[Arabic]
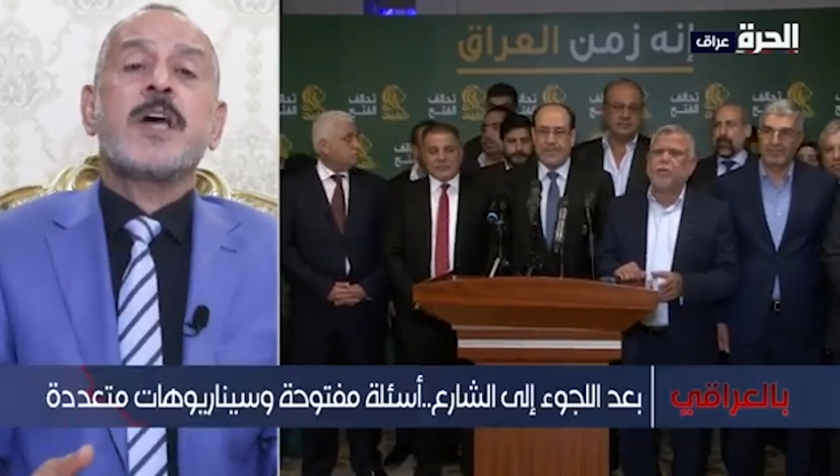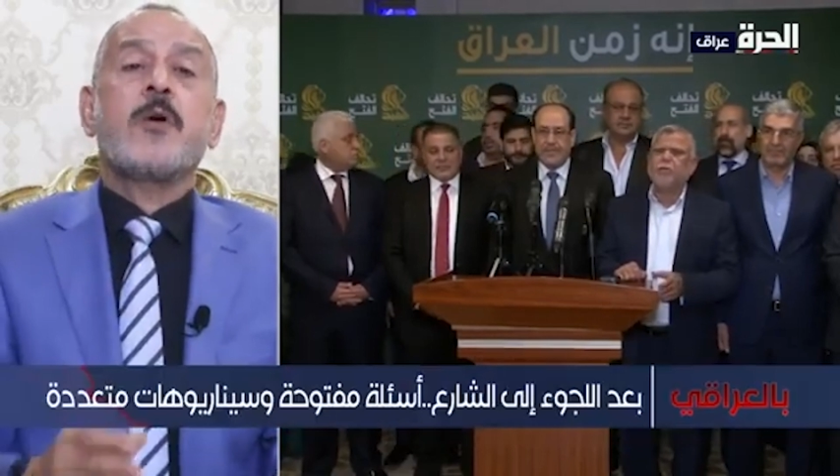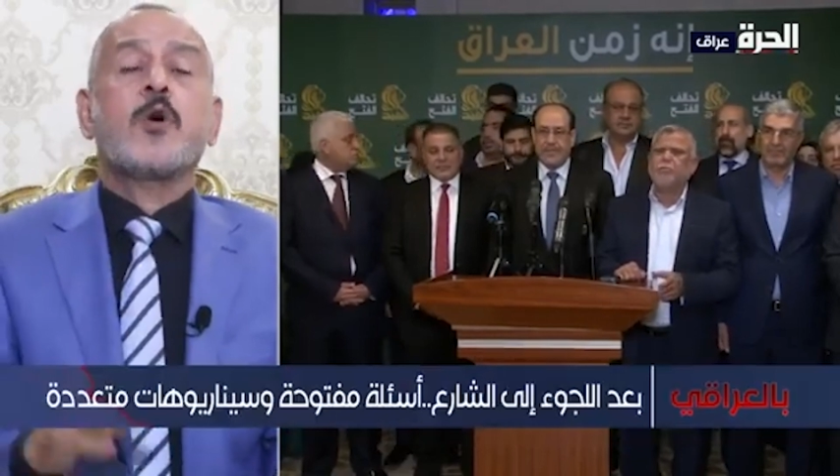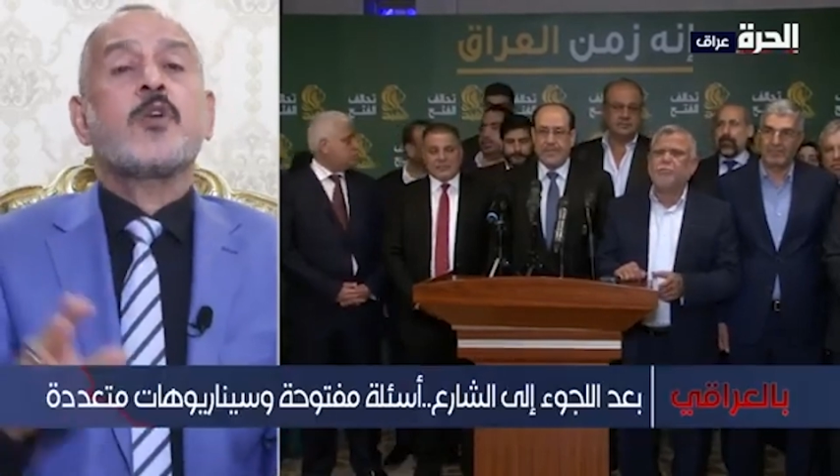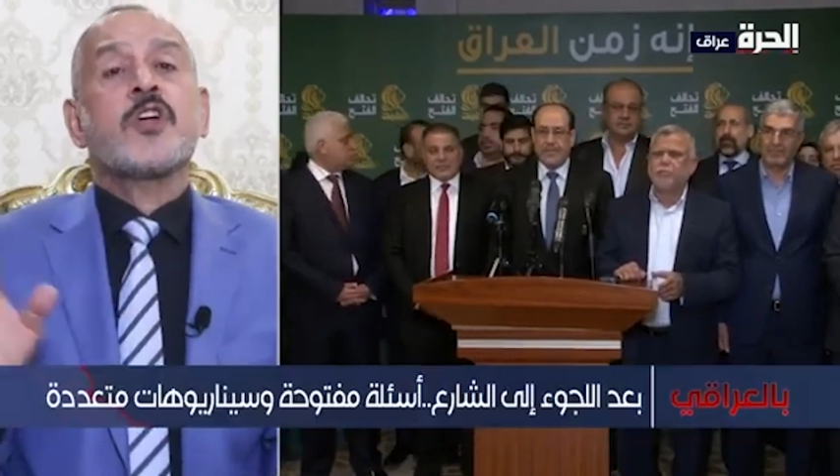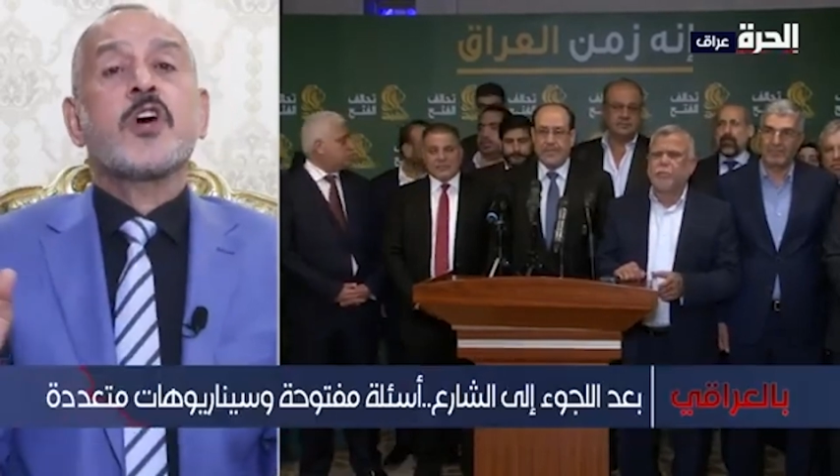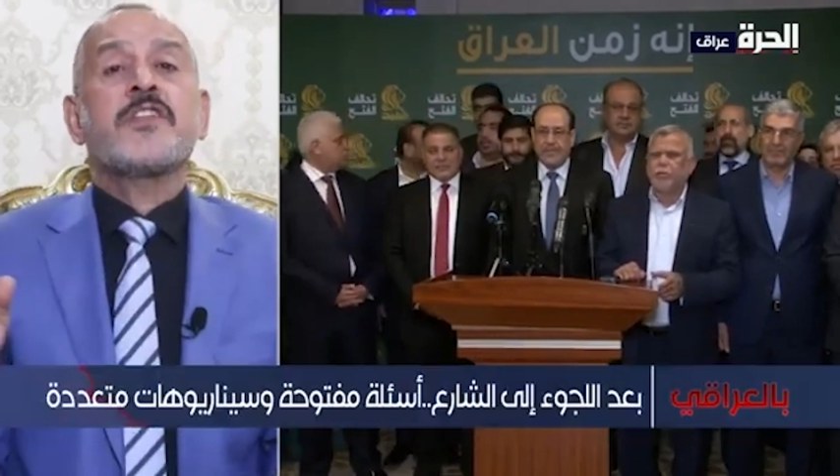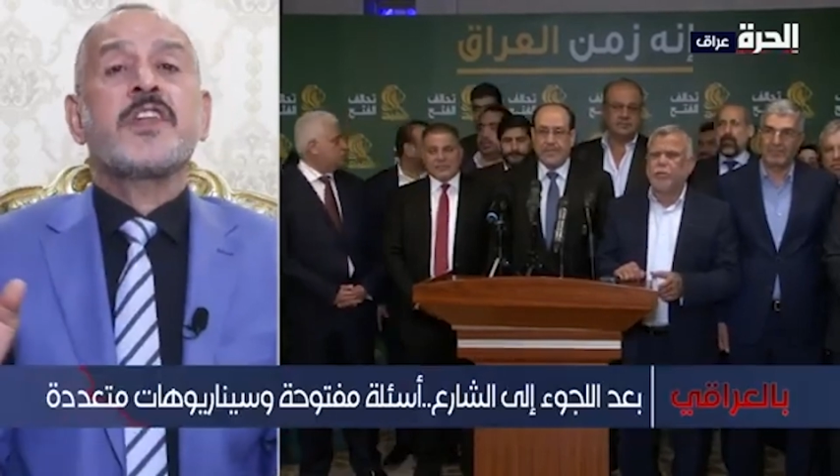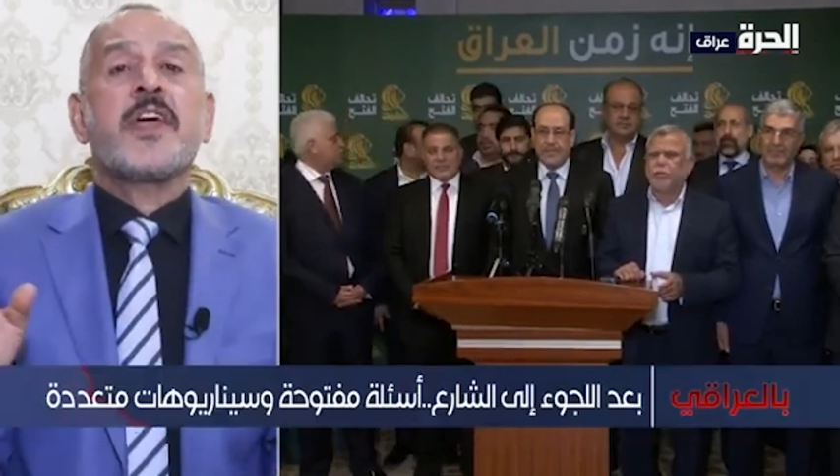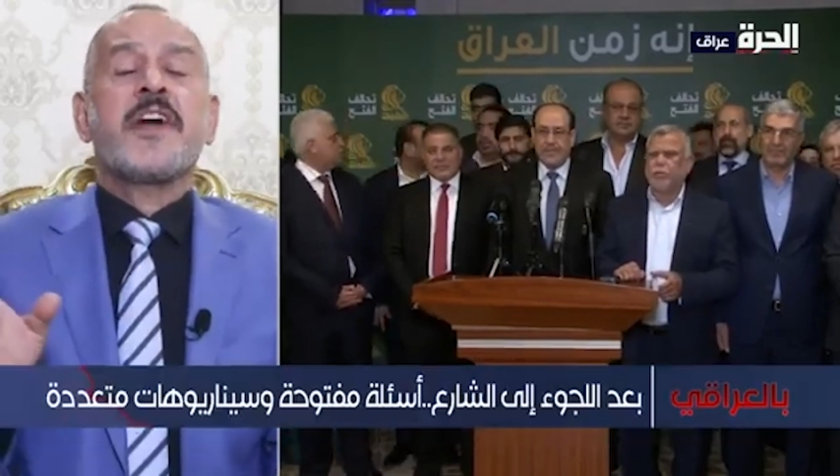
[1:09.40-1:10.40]
دعوه كون نغض
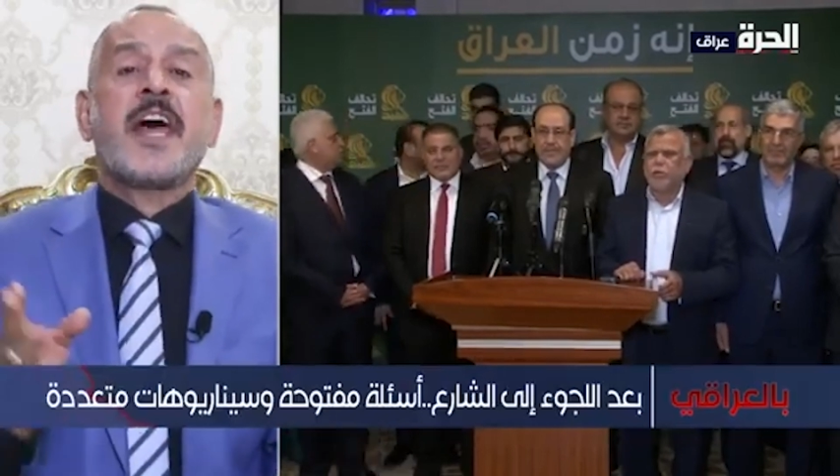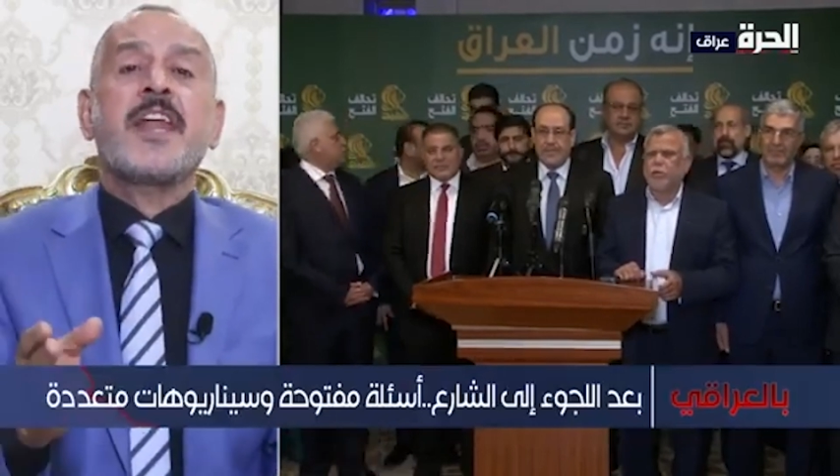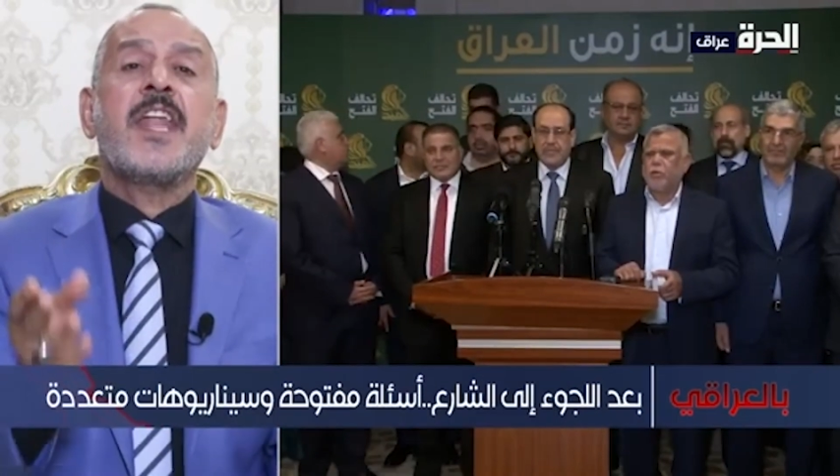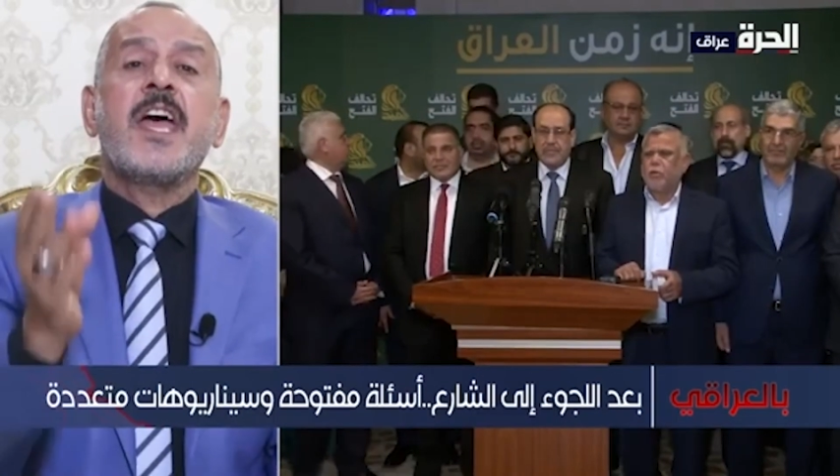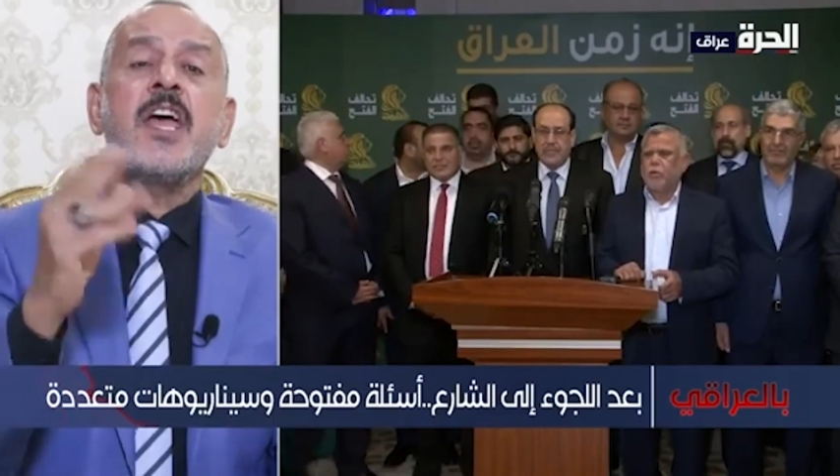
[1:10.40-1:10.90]
النظر عنه